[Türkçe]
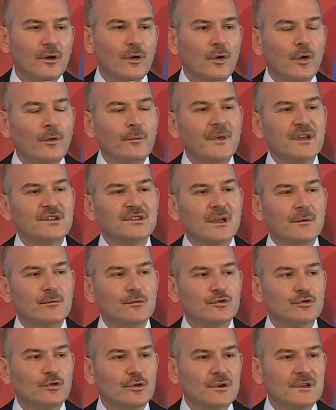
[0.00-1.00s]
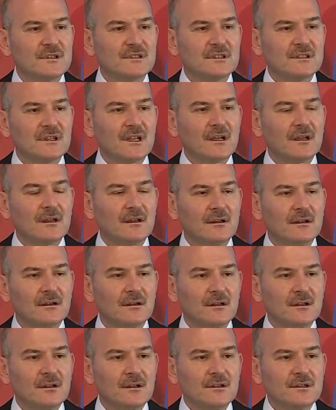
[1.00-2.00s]
15 Temmuz sonrasında
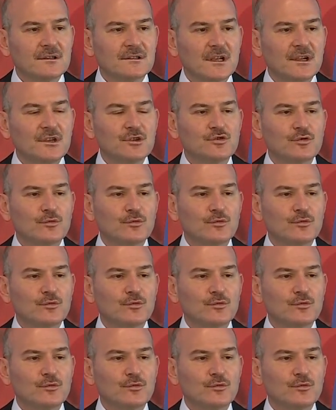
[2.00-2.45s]
Sayın